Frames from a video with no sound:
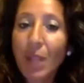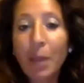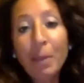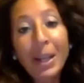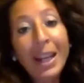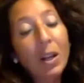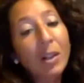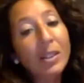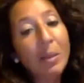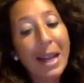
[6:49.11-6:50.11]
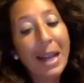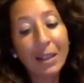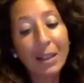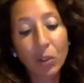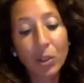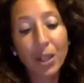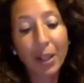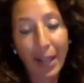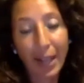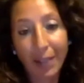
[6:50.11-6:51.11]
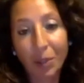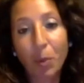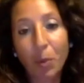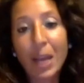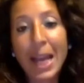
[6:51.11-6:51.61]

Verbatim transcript: Perché la cosa bella di ogni archetipo